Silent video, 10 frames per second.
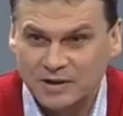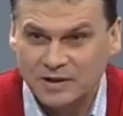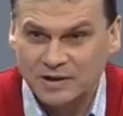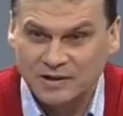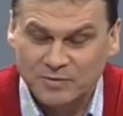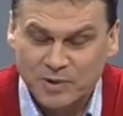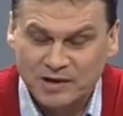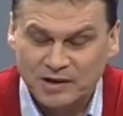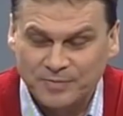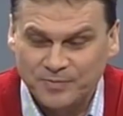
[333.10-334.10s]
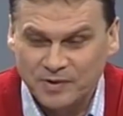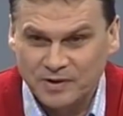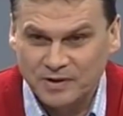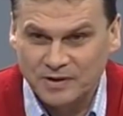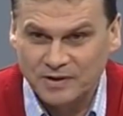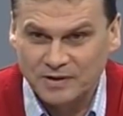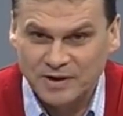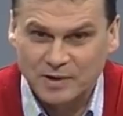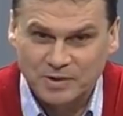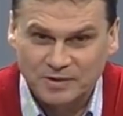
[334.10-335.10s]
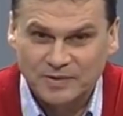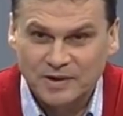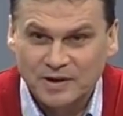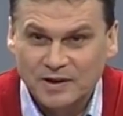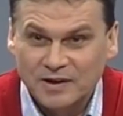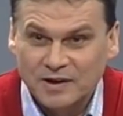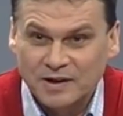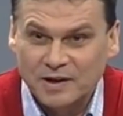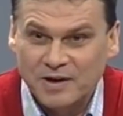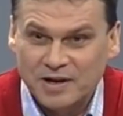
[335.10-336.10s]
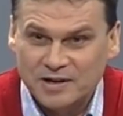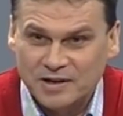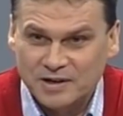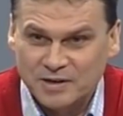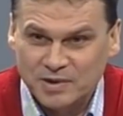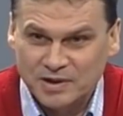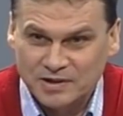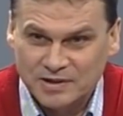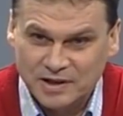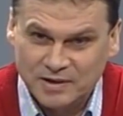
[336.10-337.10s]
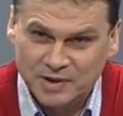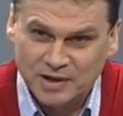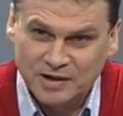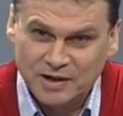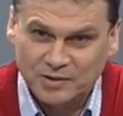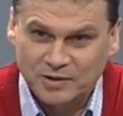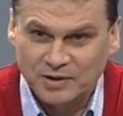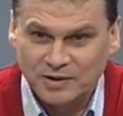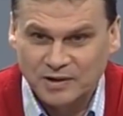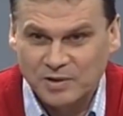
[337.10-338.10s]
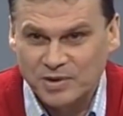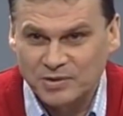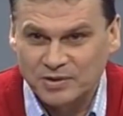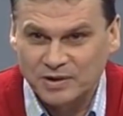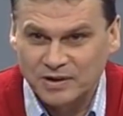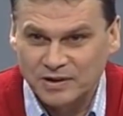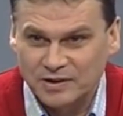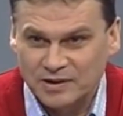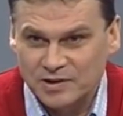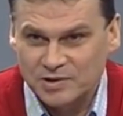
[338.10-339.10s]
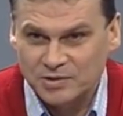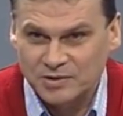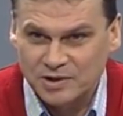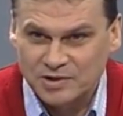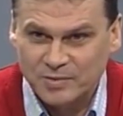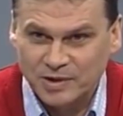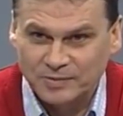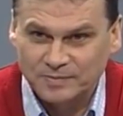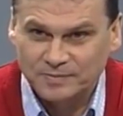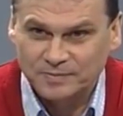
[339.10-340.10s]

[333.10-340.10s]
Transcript: этого э, марта как бы говорить именно те имена, которые к нам придут на следующий год наша команда. Ну,